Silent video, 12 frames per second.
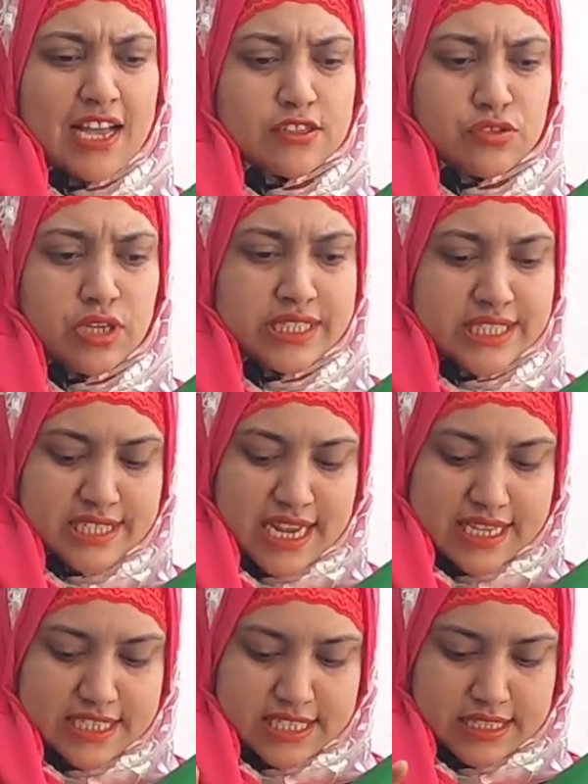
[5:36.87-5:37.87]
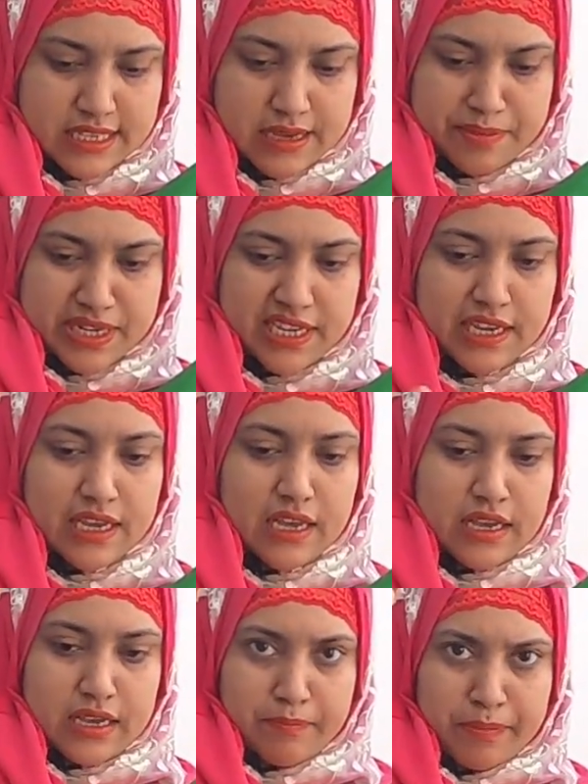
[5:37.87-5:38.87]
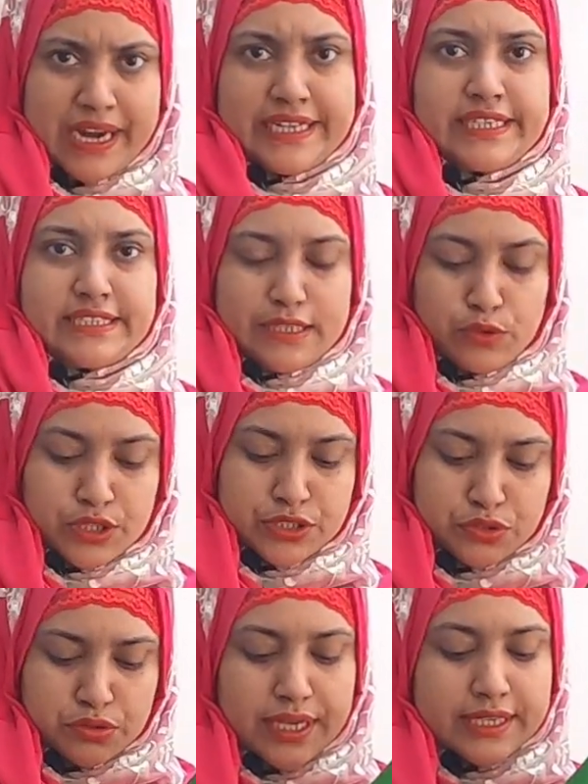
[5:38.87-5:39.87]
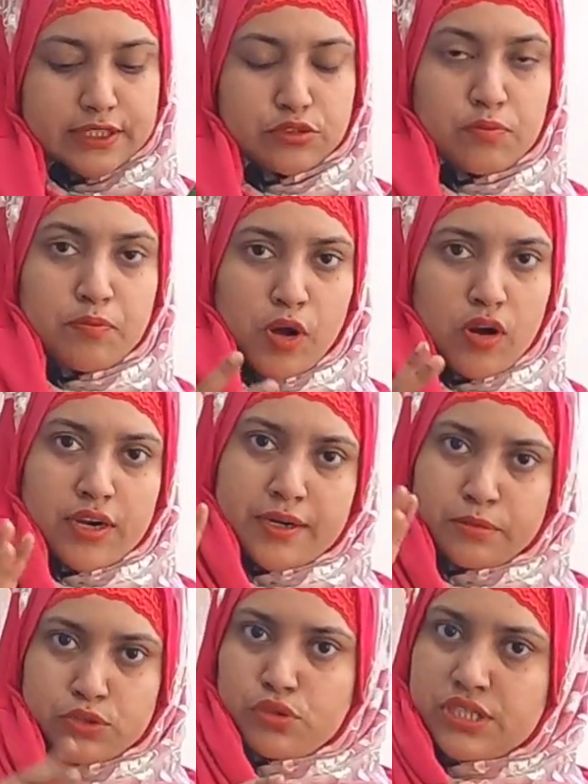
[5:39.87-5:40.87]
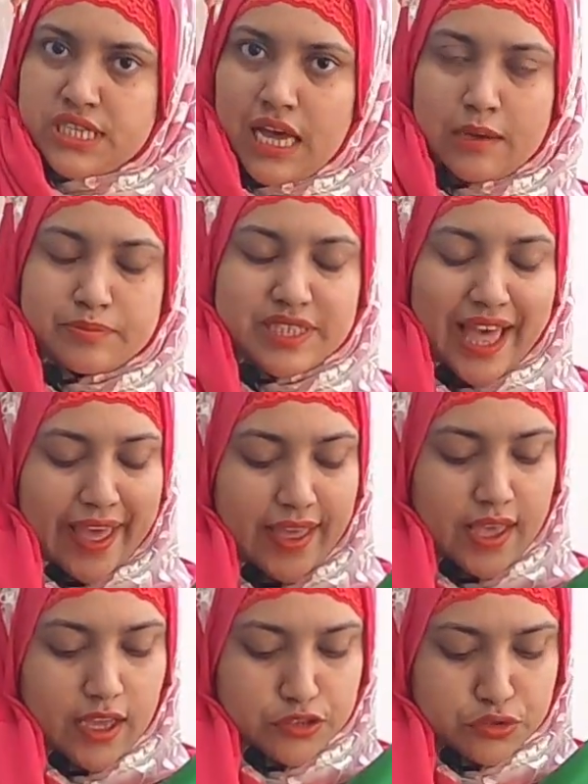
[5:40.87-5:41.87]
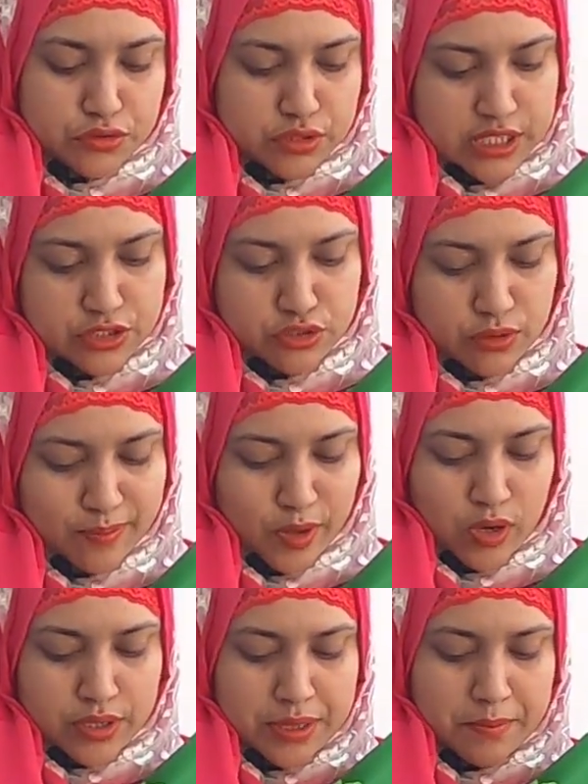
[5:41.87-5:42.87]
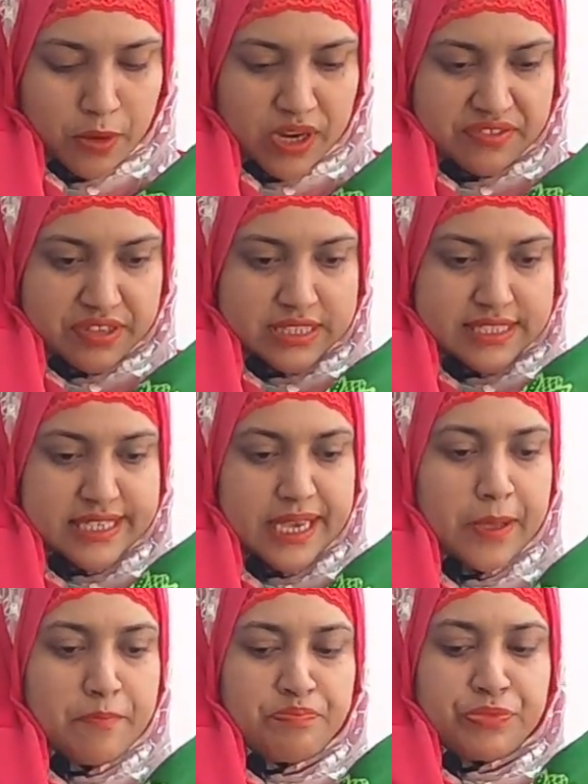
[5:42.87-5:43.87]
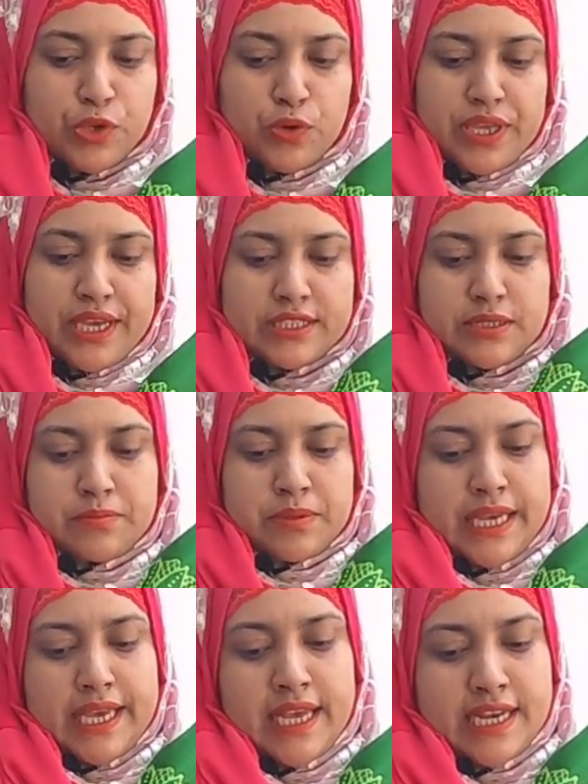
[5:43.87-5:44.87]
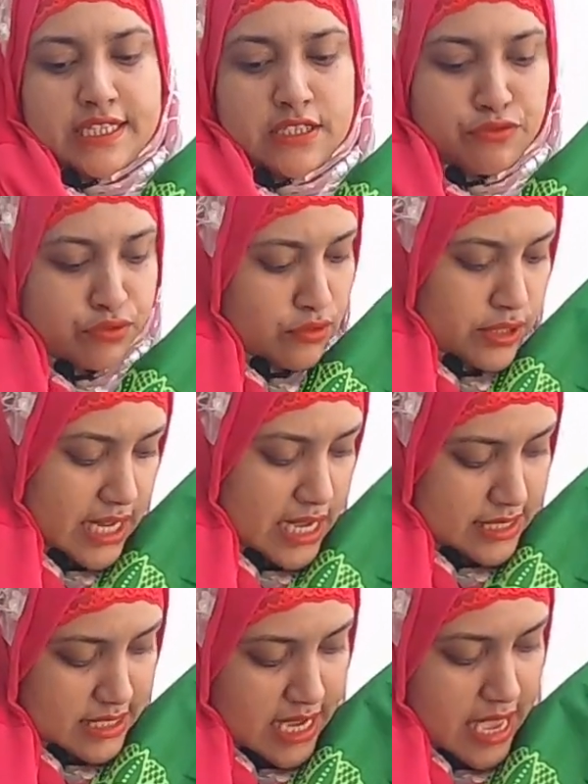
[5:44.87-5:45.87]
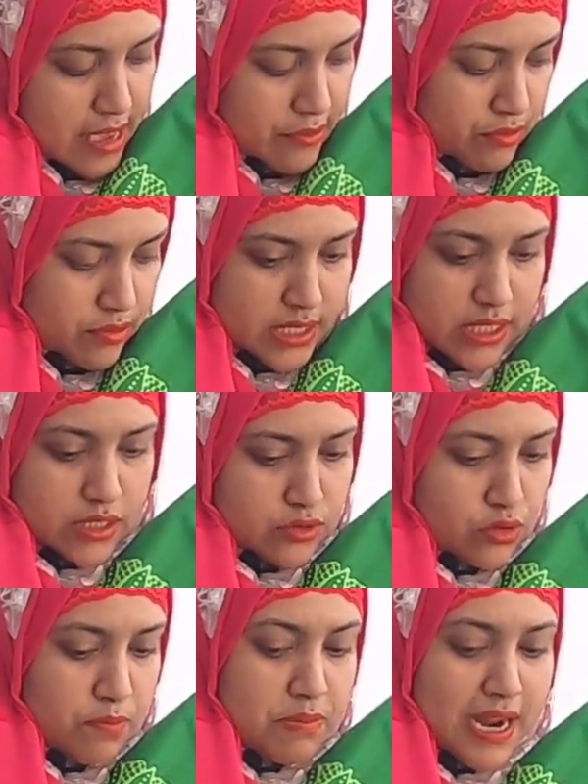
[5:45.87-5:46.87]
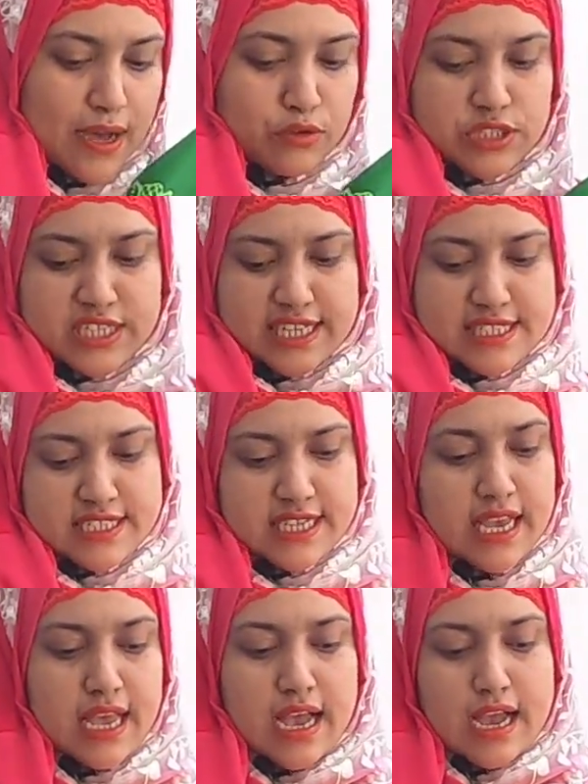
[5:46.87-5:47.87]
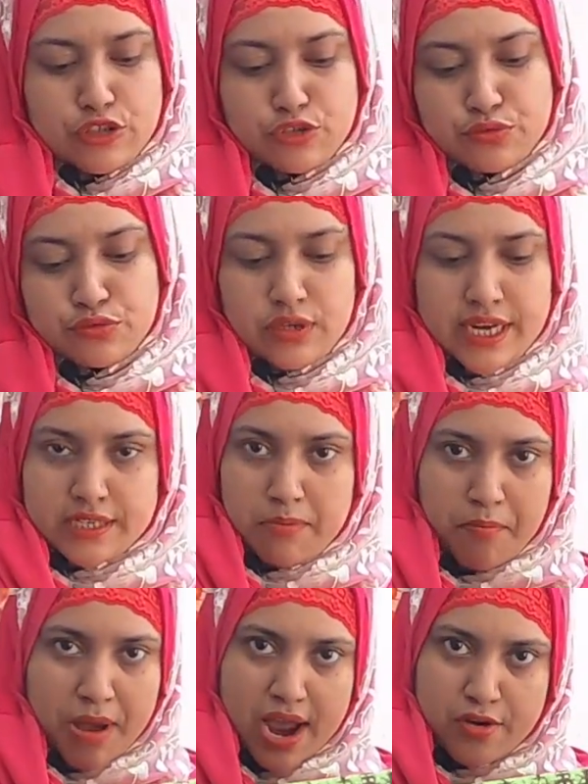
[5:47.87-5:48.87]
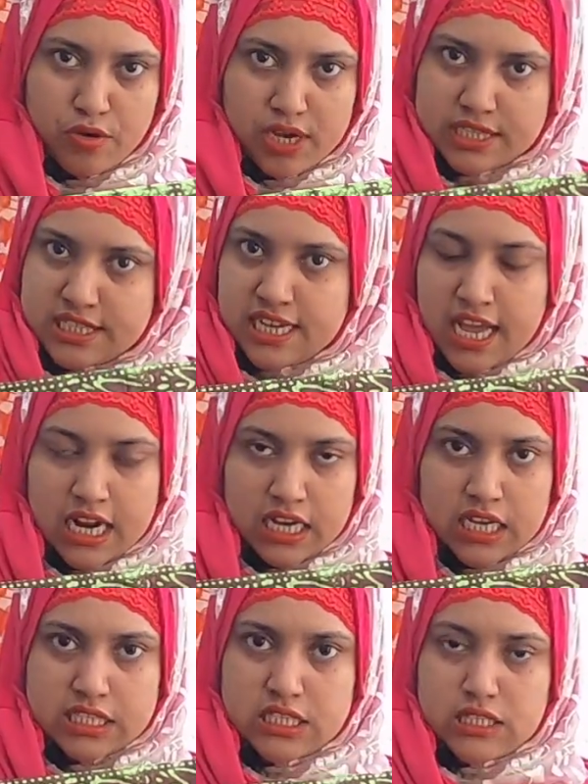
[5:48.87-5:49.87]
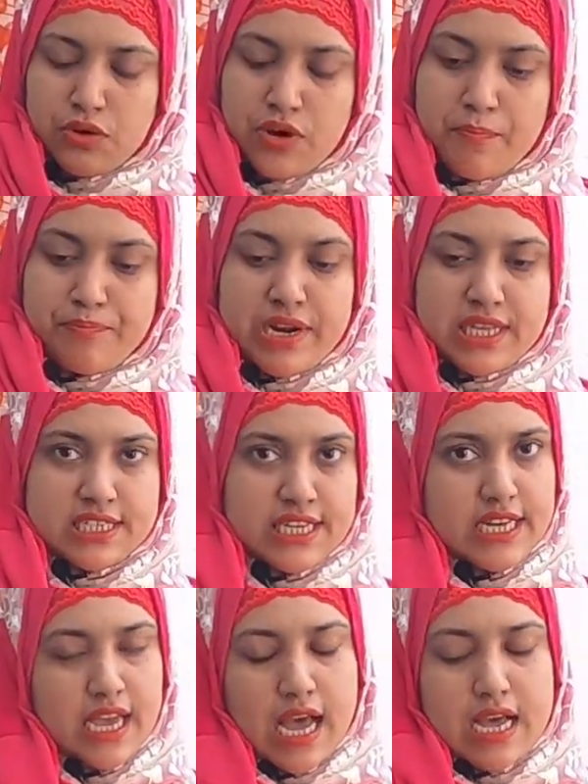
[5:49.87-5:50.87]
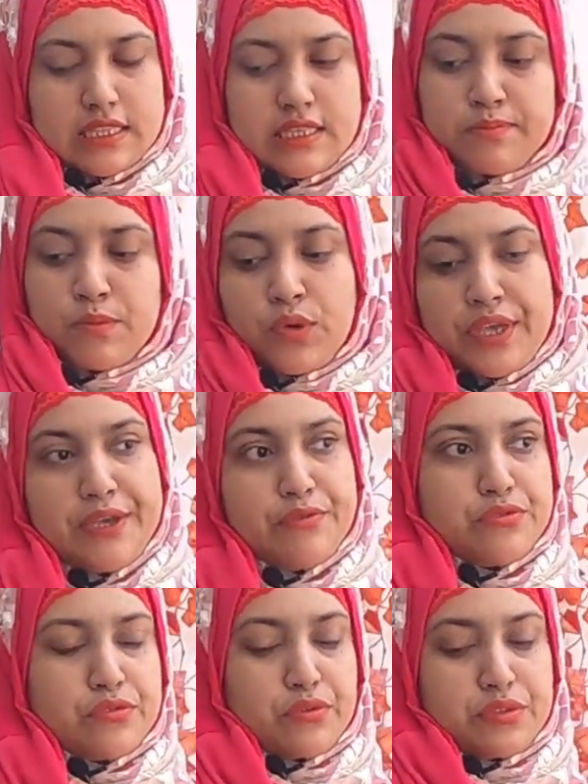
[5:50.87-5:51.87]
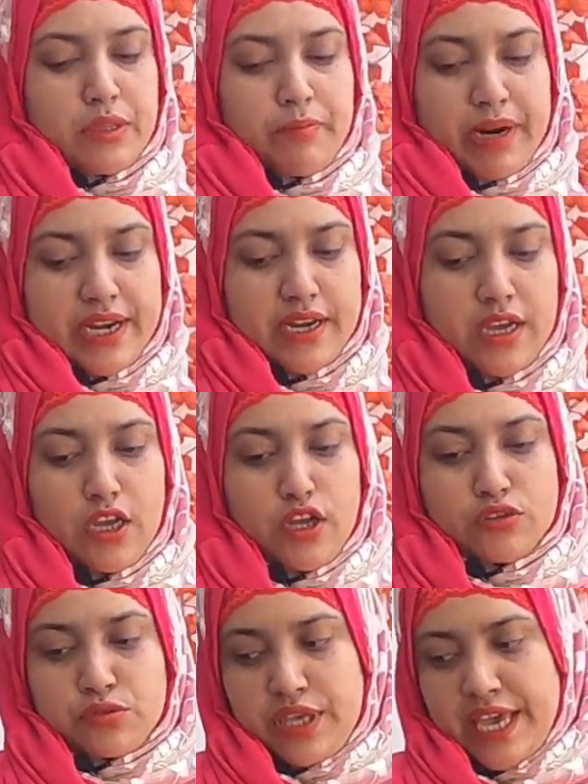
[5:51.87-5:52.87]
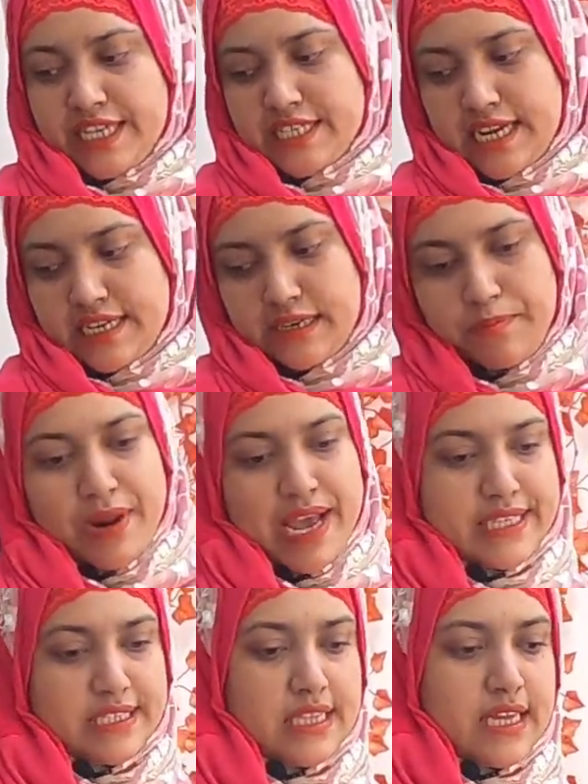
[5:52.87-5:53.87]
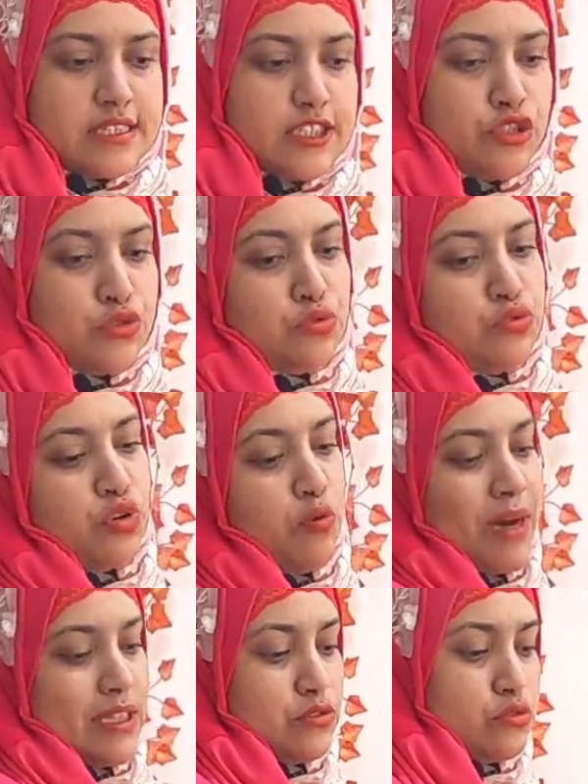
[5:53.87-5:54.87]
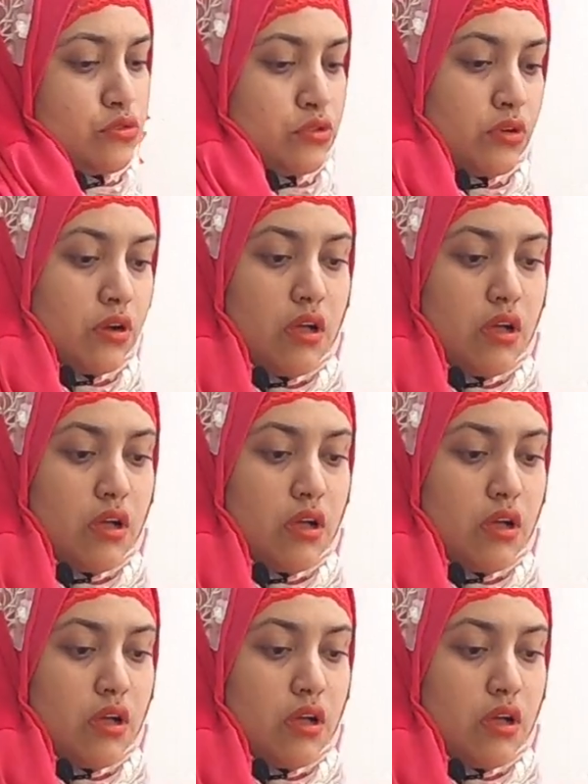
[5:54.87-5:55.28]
আঁচলে যে ডাইসটা দিয়ে মানে বাটিকটাও কিন্তু এটা তো ব্লকের মতোই সাপ দেয় তো এই জন্য ব্লকই বলে ফেলছি তো এই যে এইখানে যে ফুলটা আছে এই ফুলটা কিন্তু ব্লাউজে আছে আর সুন্দর একটা পারও আছে হালকা চিকন আপনারা চাইলে হাতের মুখে ইউজ করতে পারেন তো এই শাড়িটার প্রাইস থাকছে শুধুমাত্র